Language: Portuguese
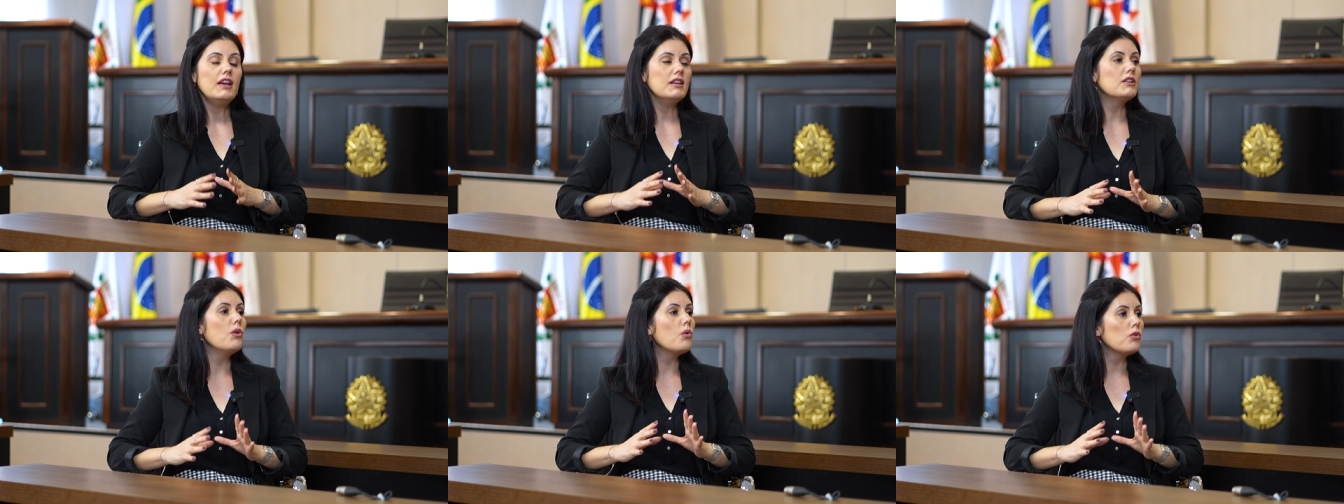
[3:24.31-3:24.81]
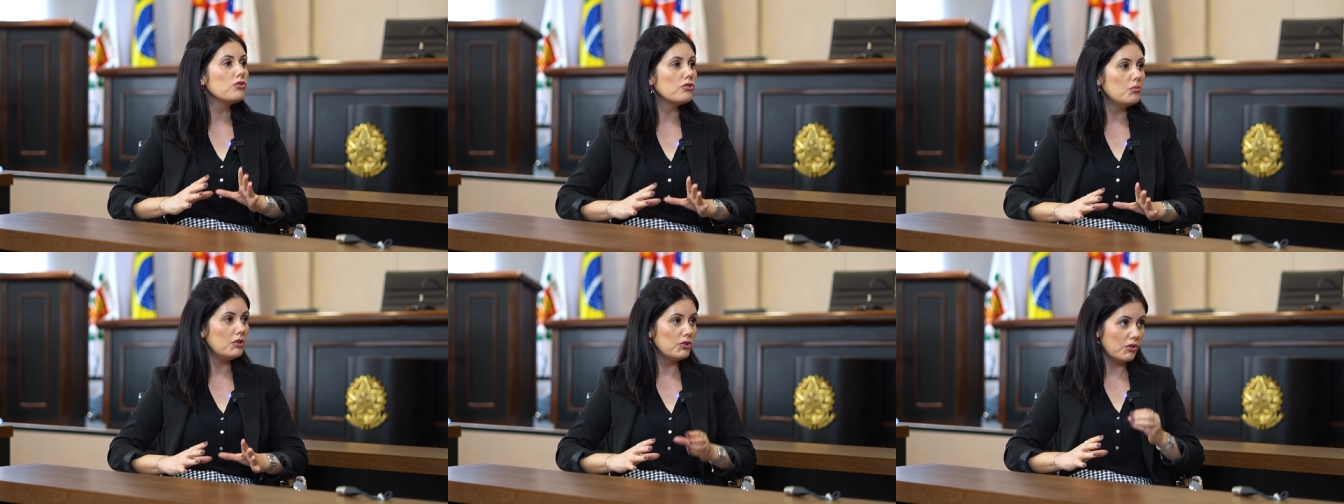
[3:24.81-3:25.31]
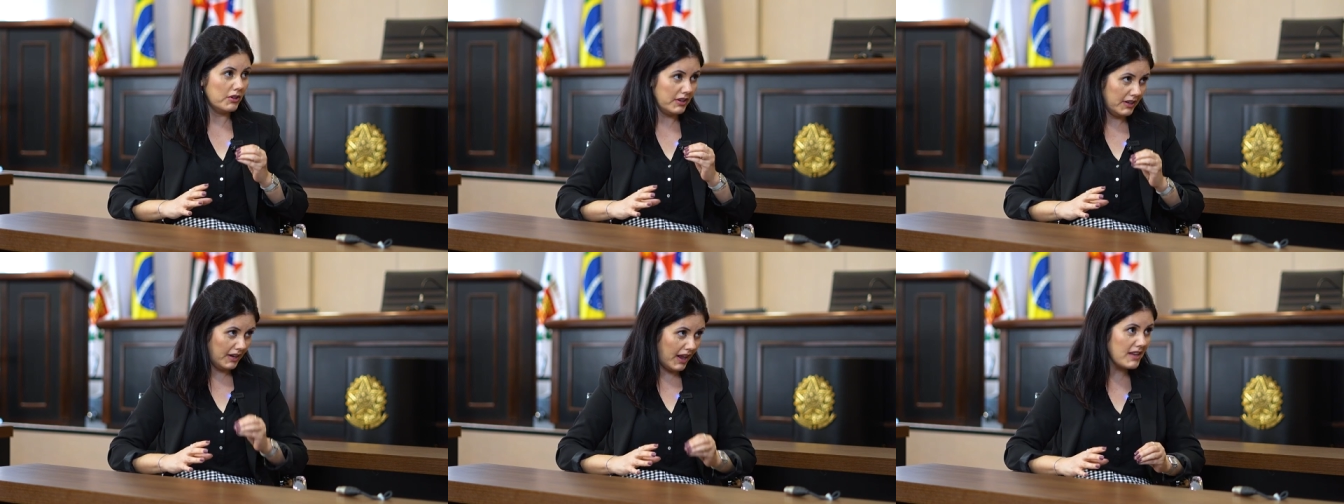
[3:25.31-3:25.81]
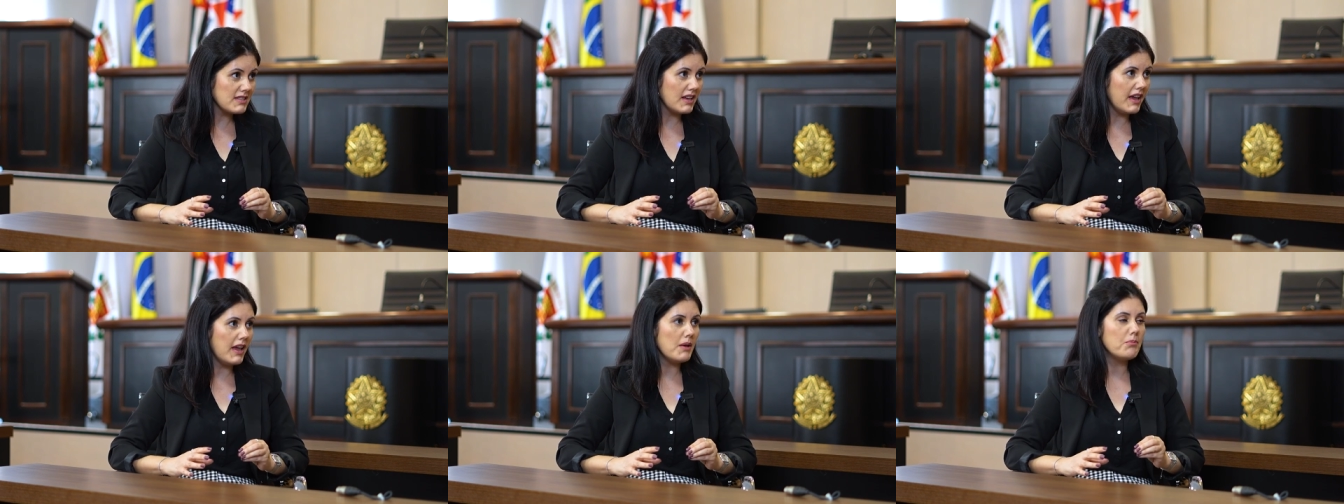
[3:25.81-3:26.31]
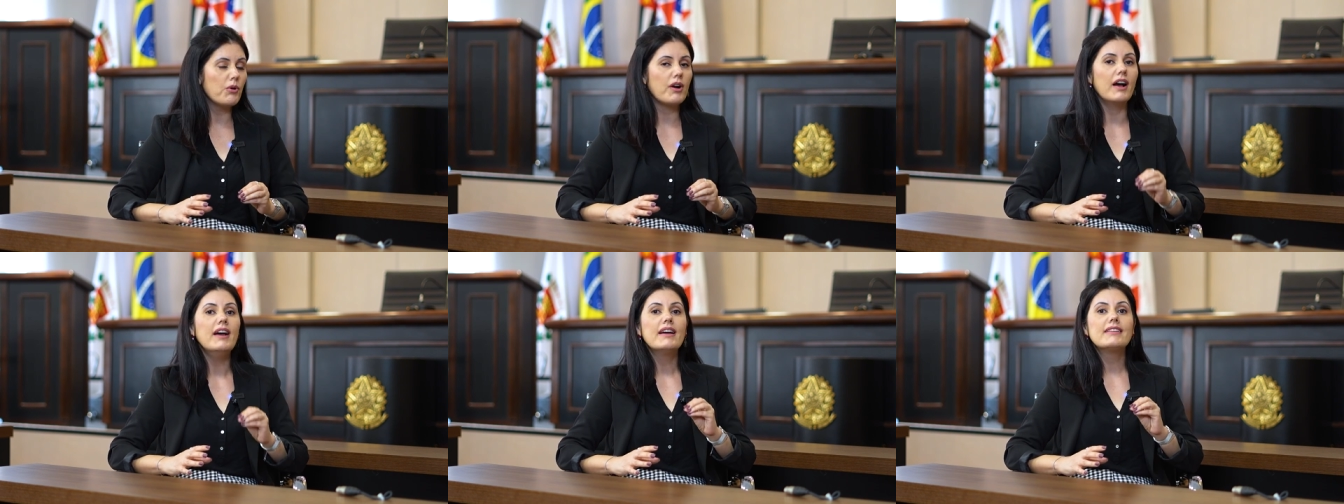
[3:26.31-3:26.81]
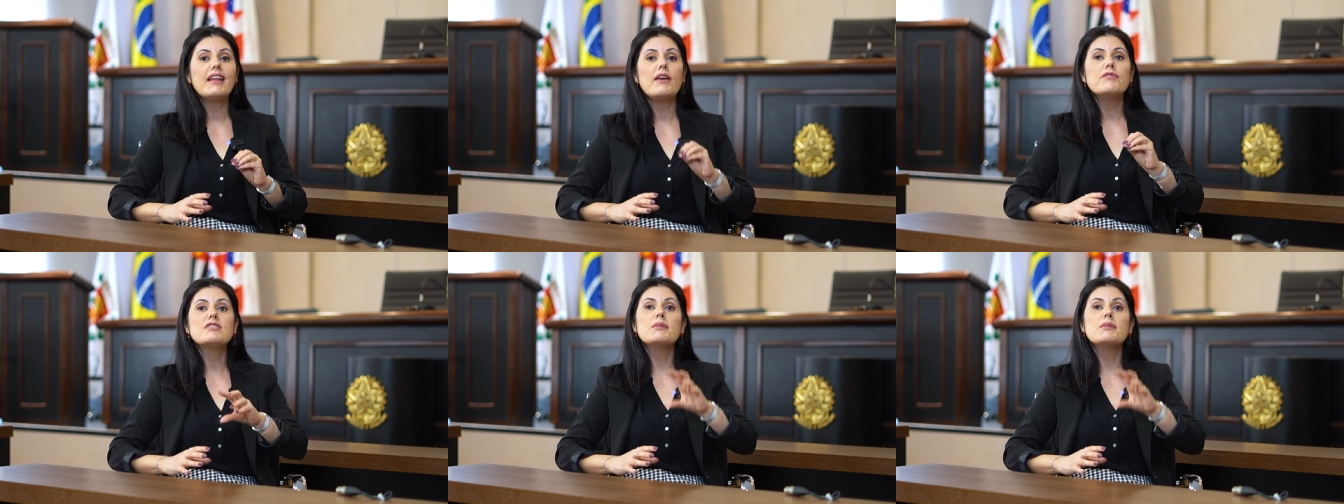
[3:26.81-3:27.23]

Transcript: Então, o consumidor, nessa época, deve se